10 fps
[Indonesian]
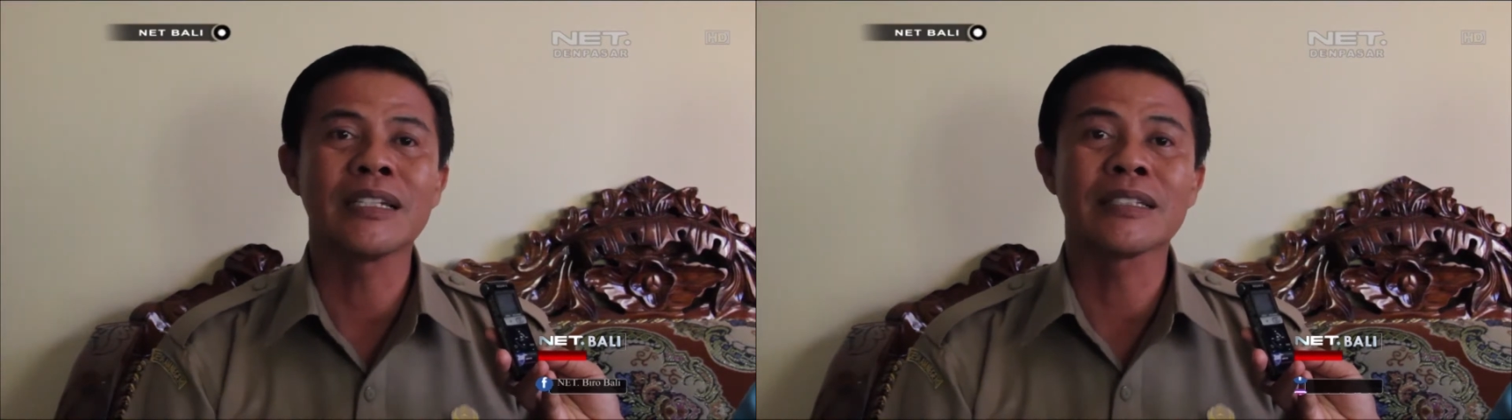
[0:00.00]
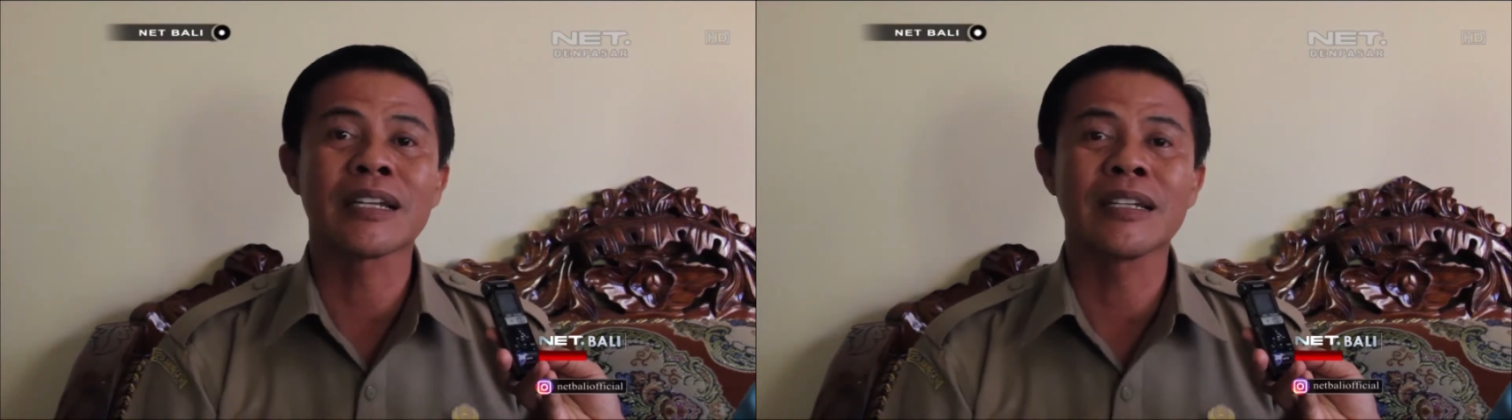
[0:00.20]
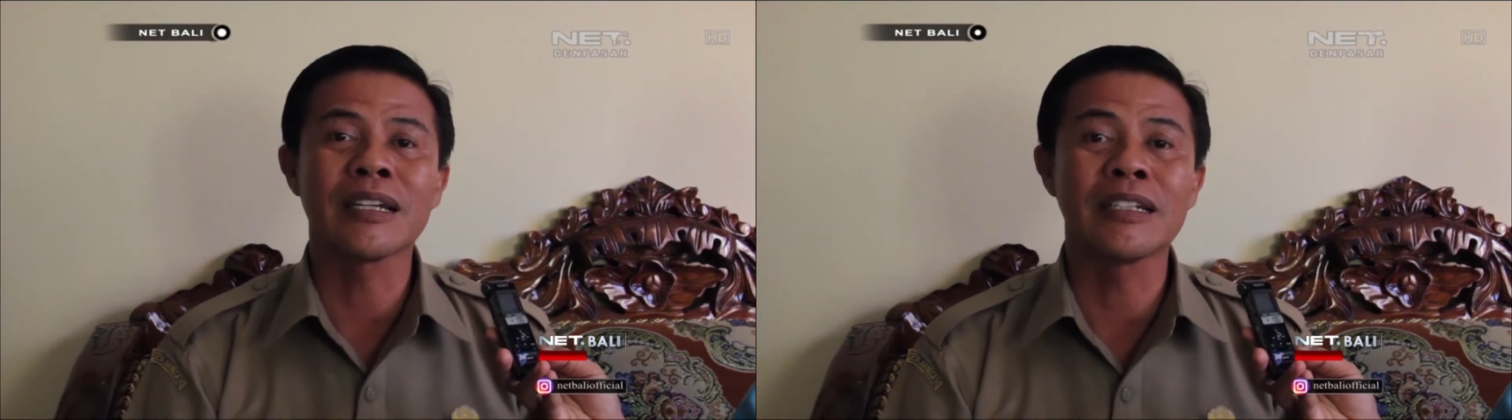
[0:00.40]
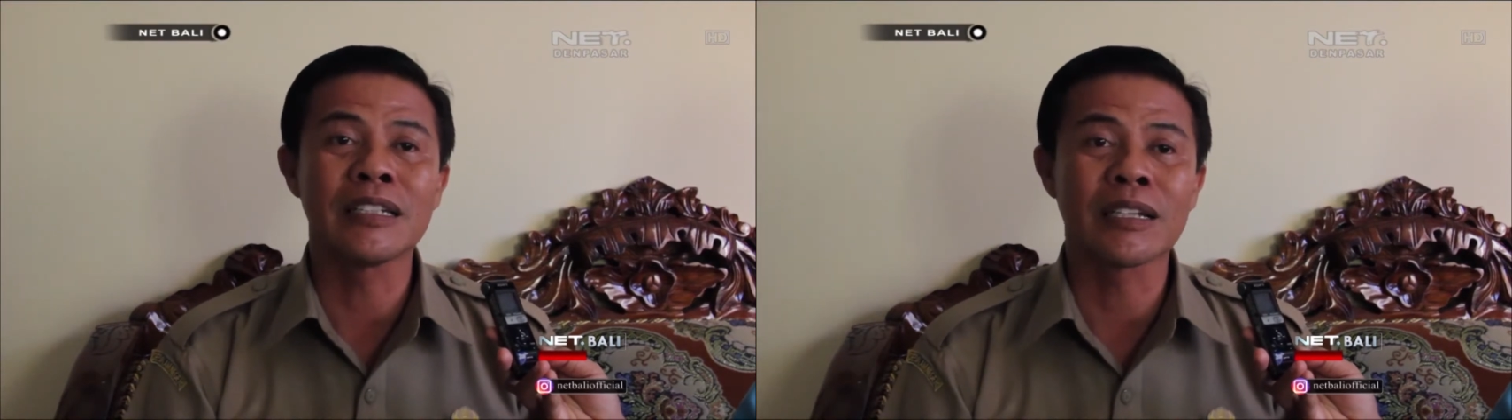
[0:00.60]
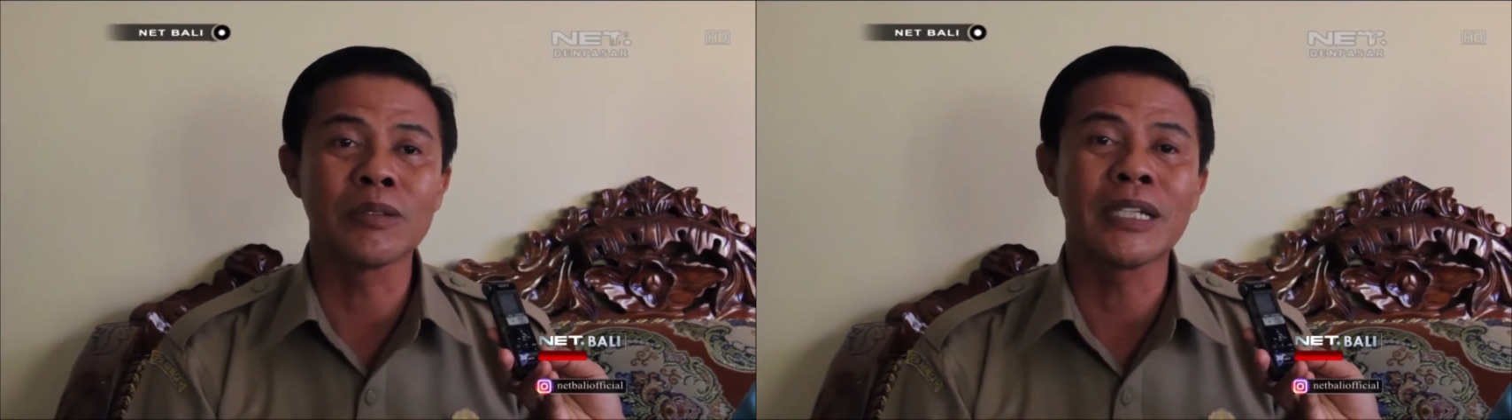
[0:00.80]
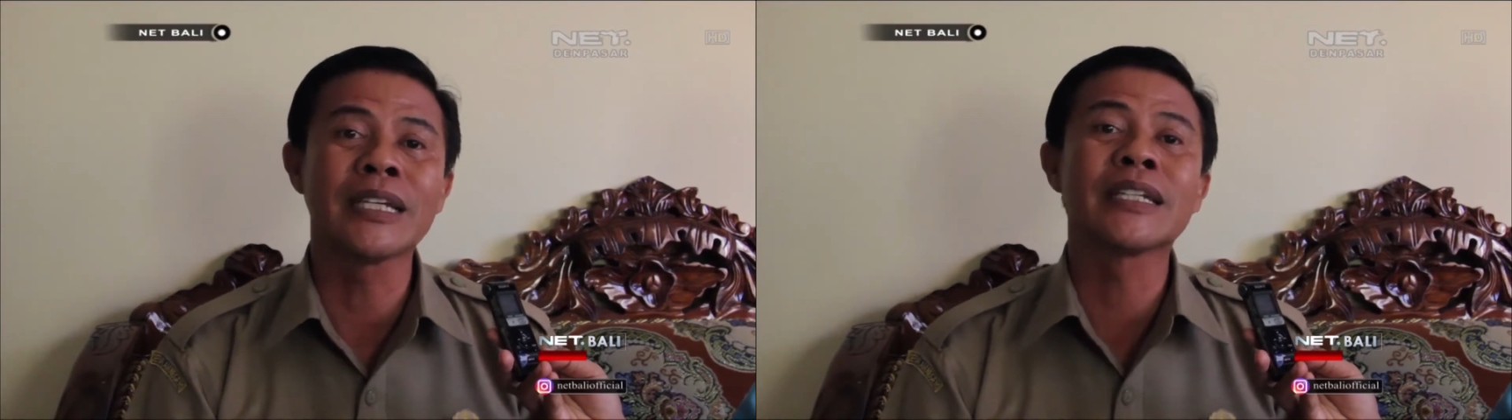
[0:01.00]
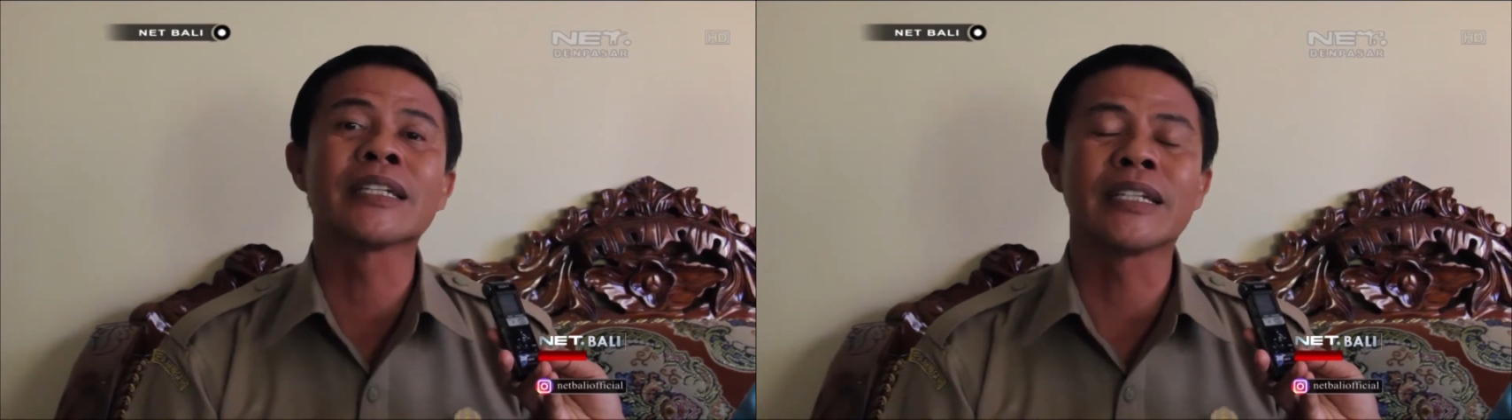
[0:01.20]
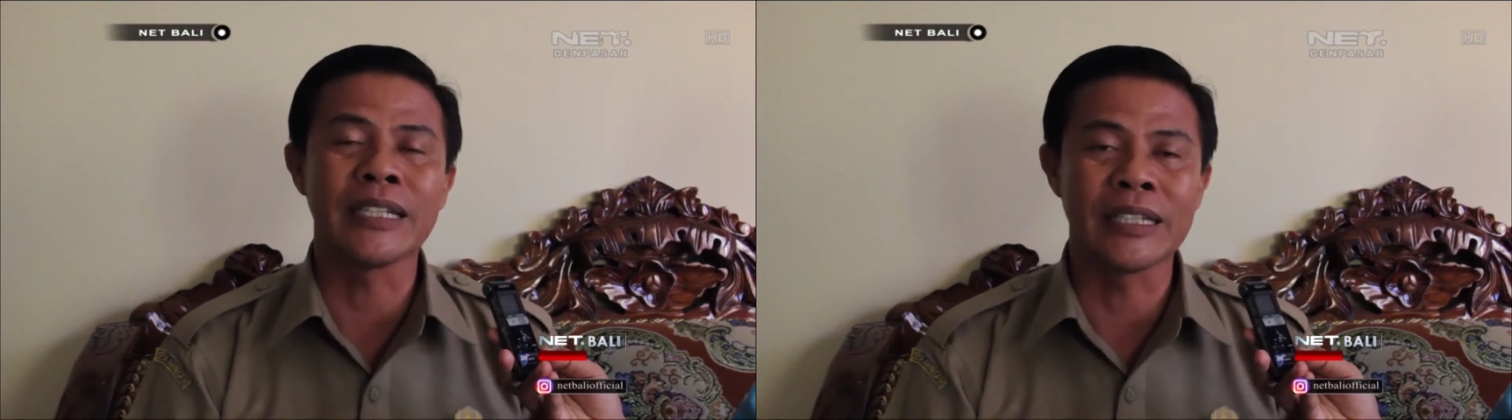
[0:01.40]
serta ketekunan dan
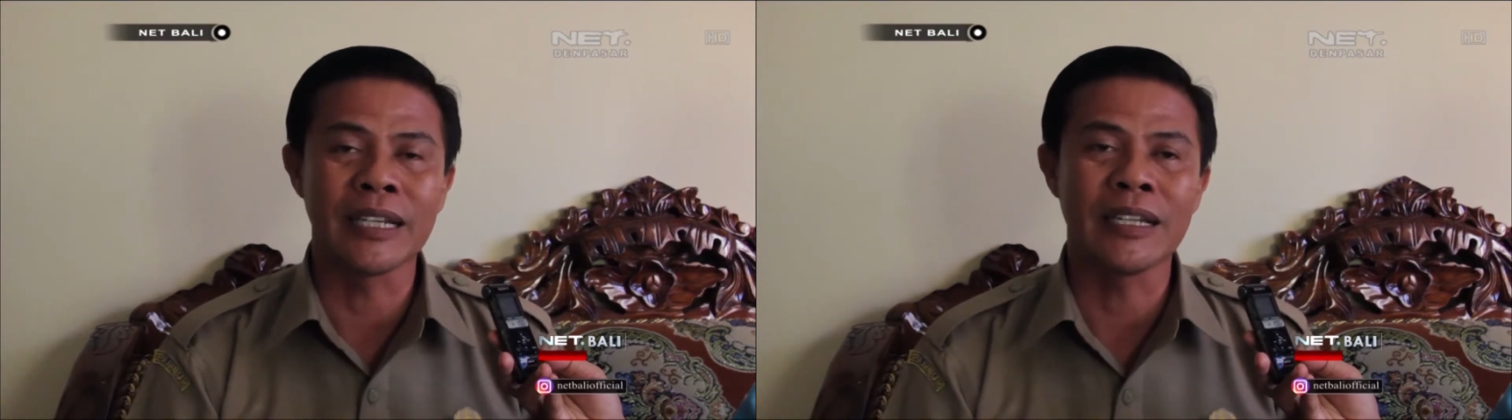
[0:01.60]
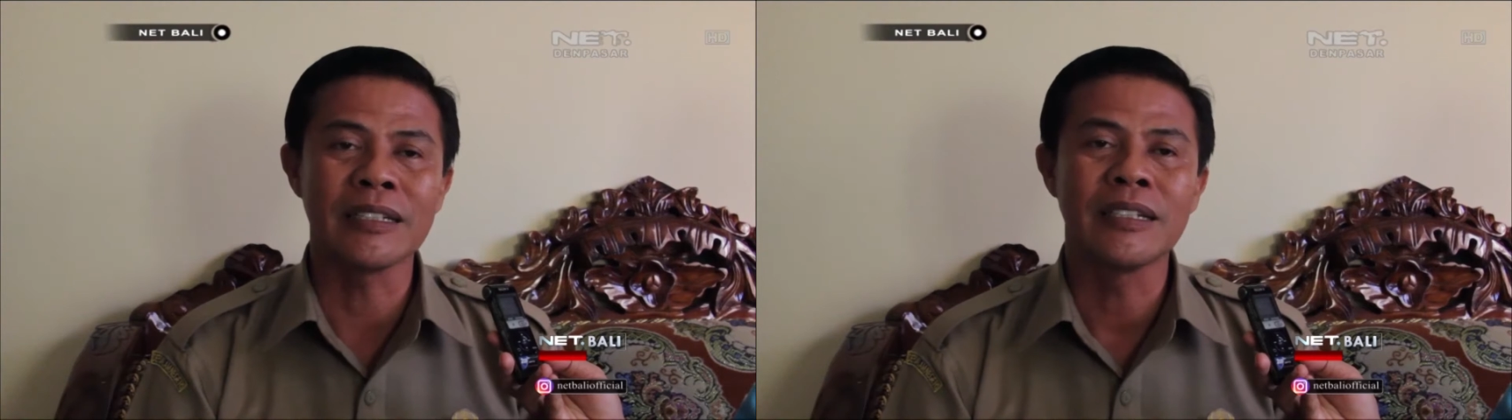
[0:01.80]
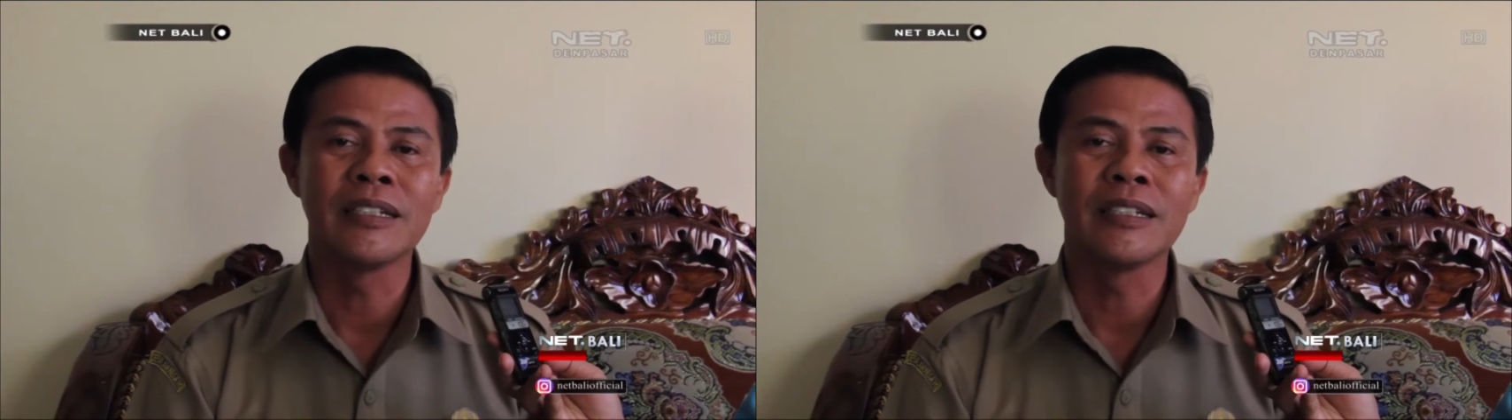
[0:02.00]
ketitian,